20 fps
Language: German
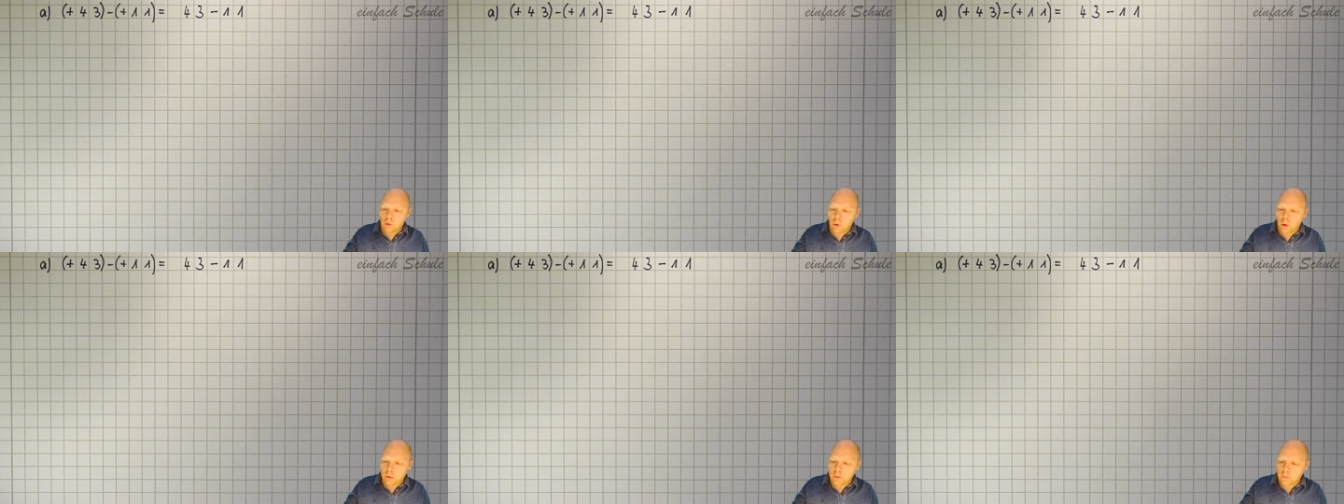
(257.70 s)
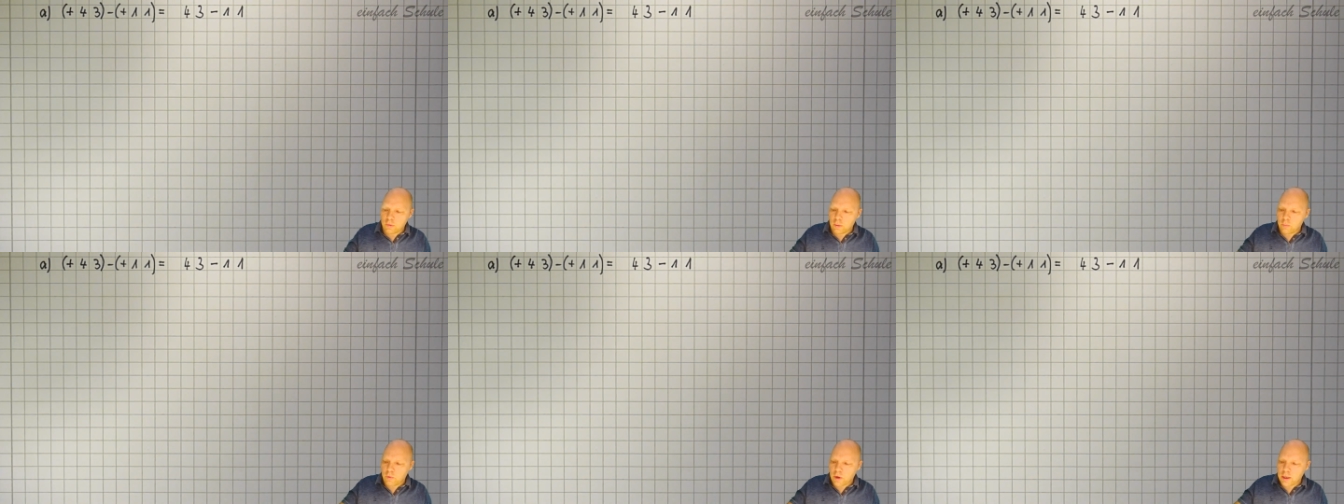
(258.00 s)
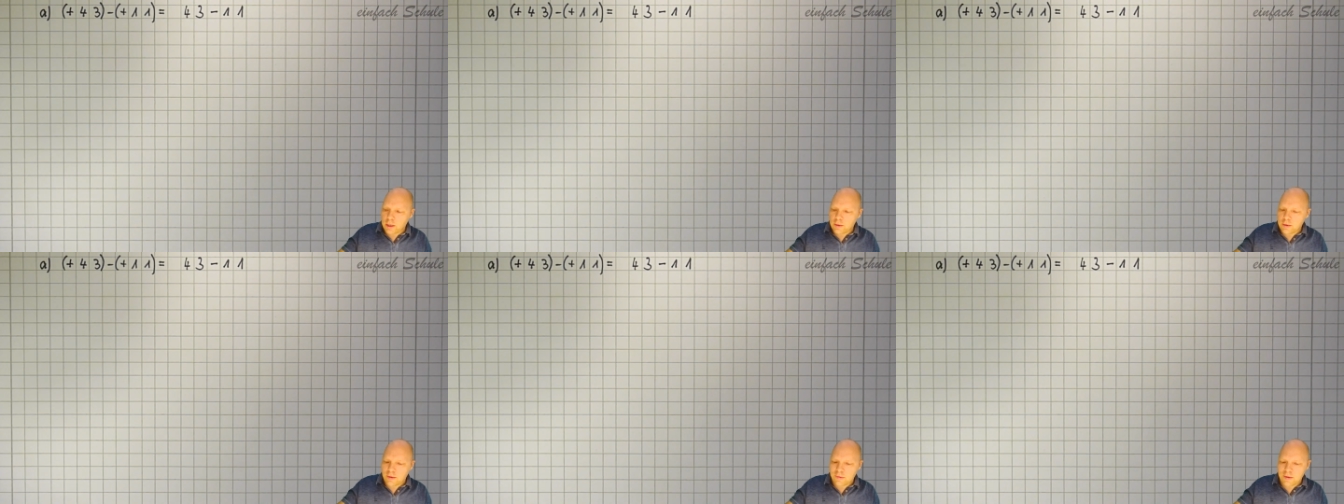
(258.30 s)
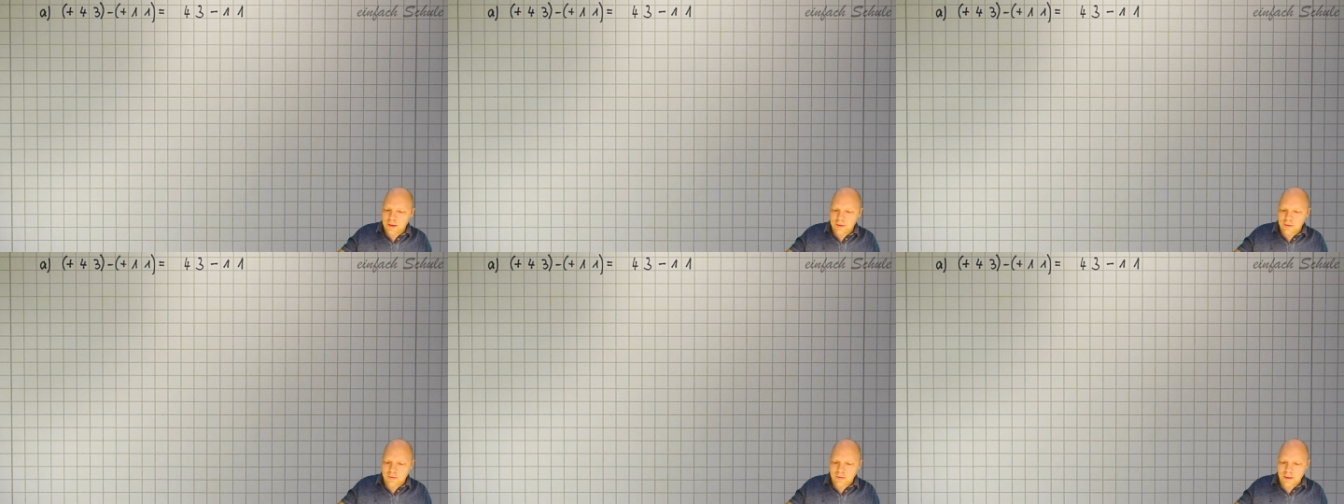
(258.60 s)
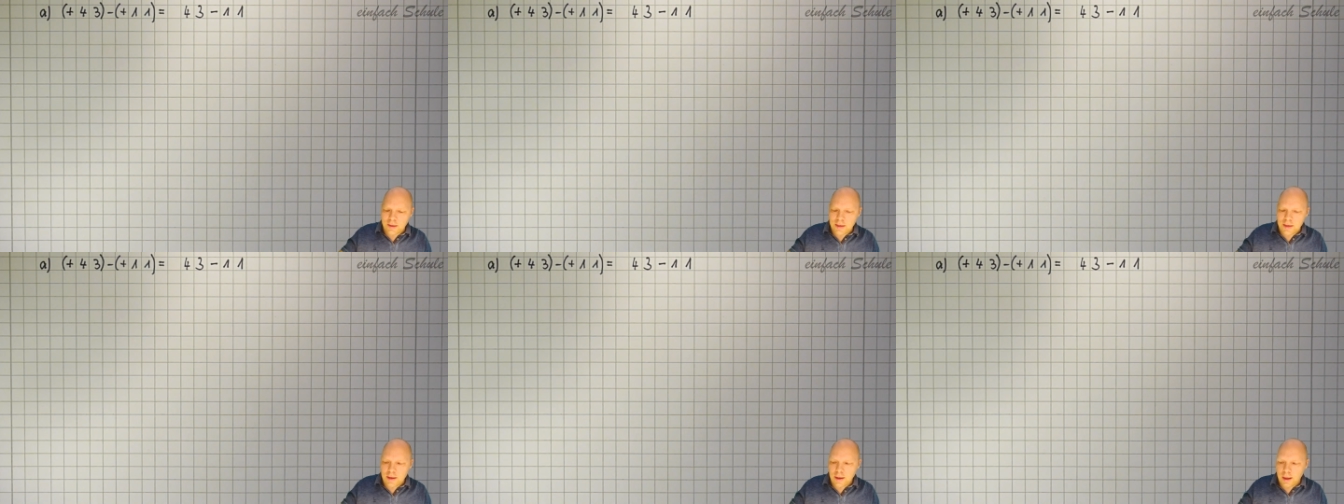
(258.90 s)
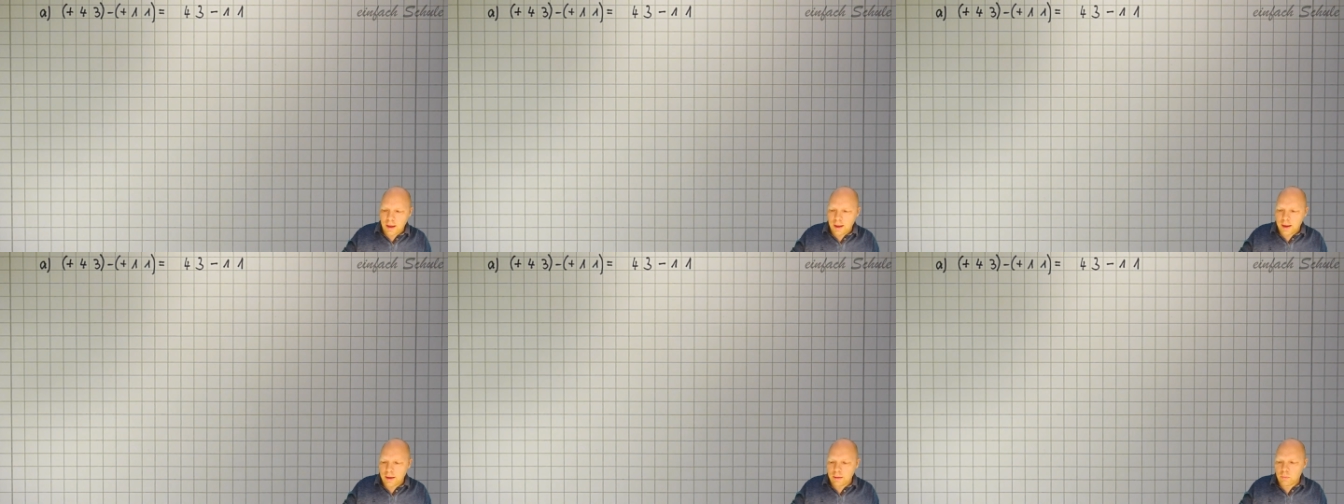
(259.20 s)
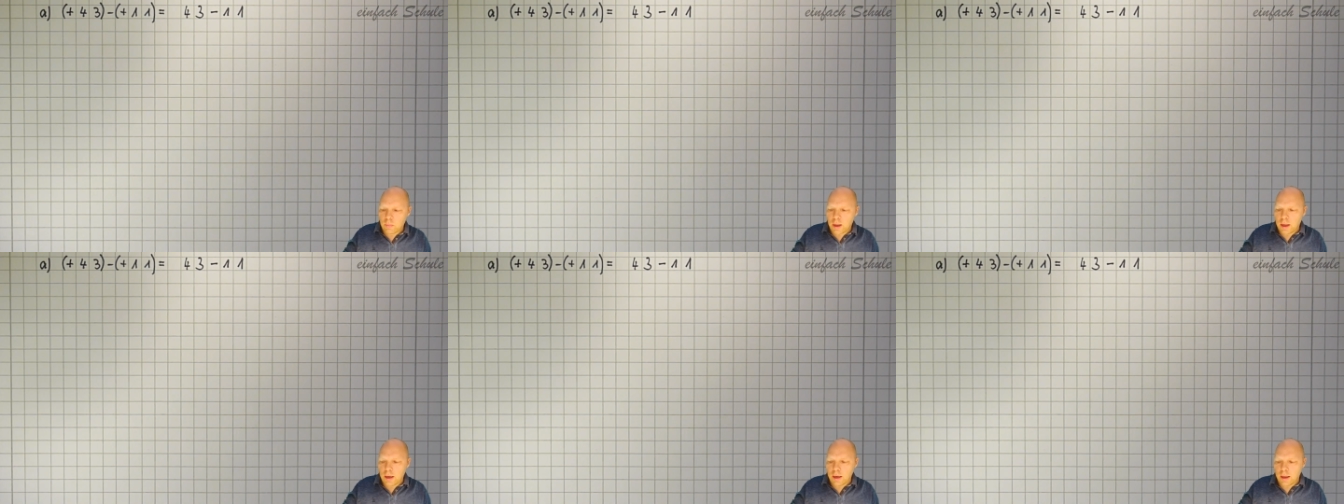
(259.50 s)
Trotzdem werde ich das jetzt hier
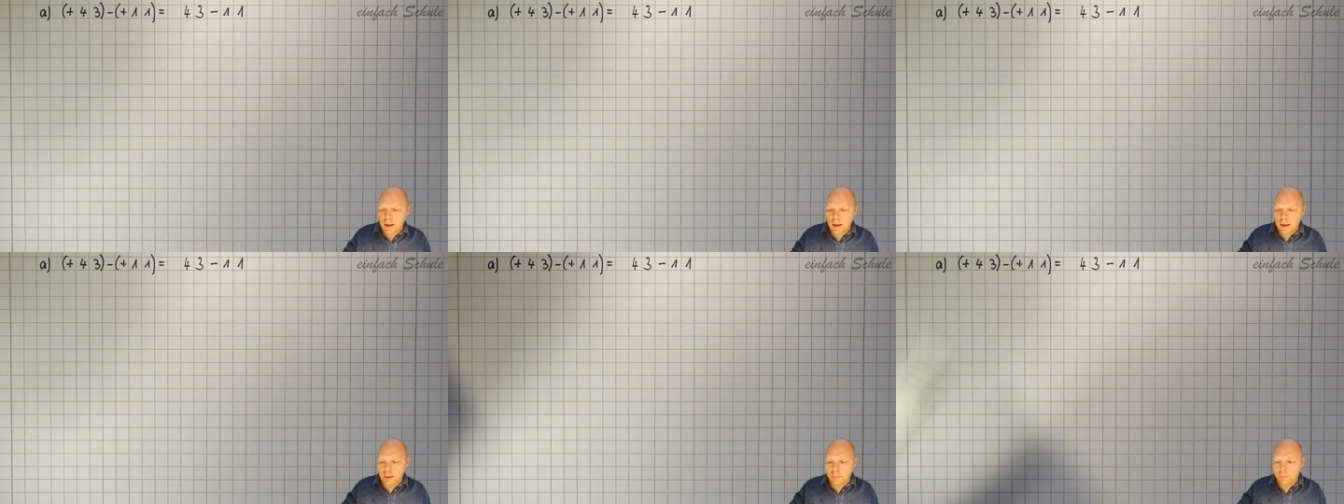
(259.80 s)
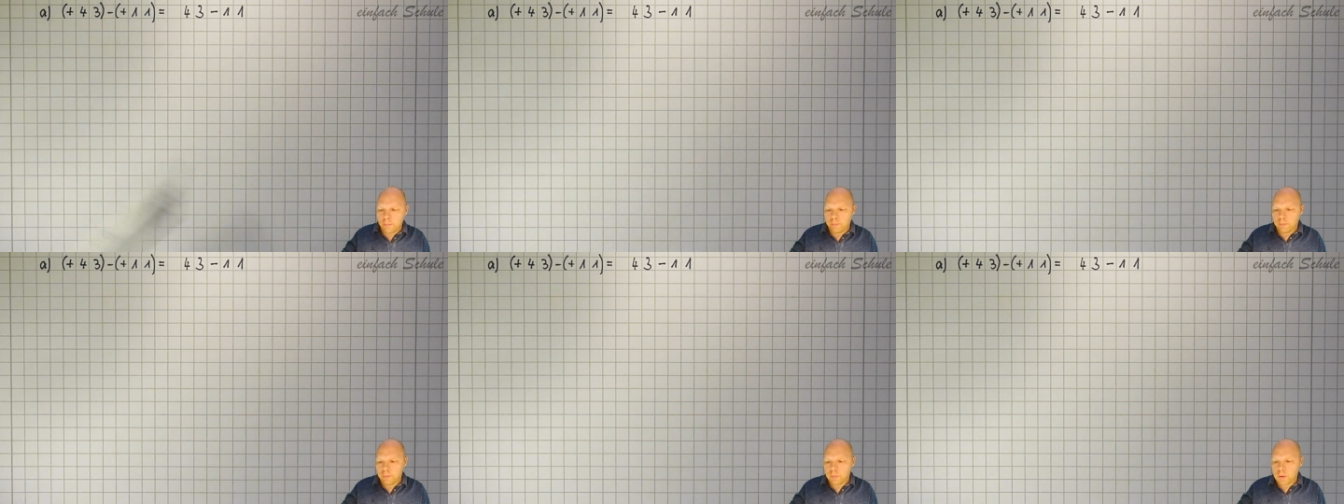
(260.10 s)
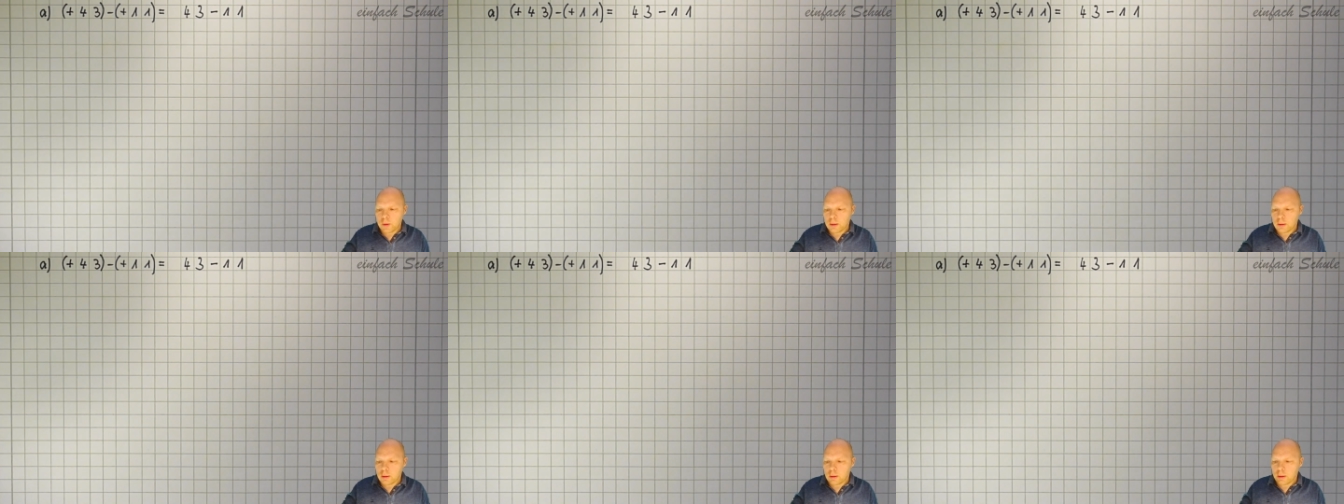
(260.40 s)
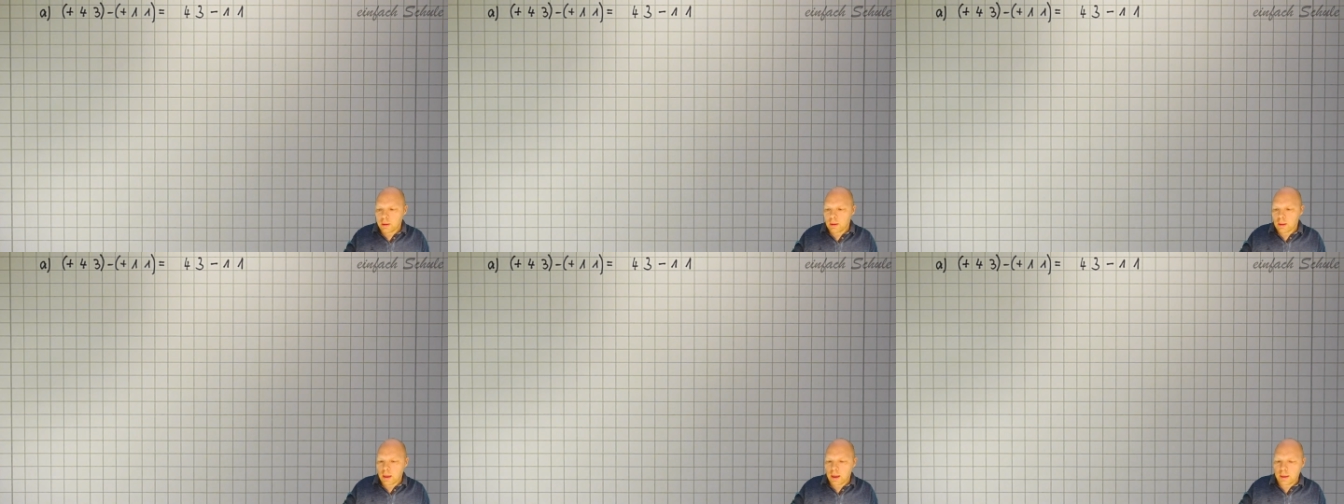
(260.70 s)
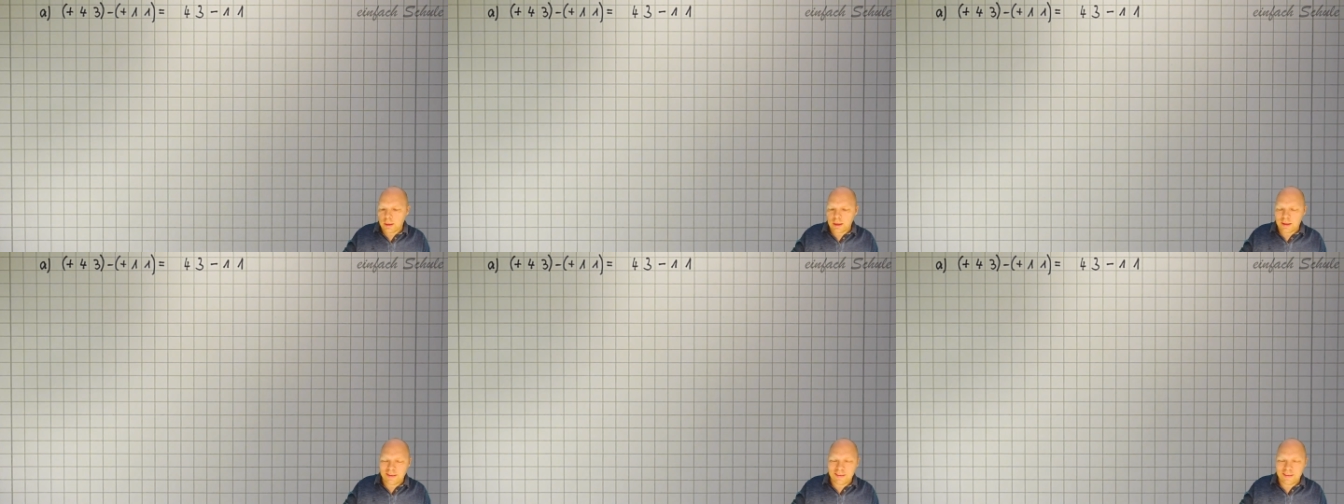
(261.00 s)
einmal am, an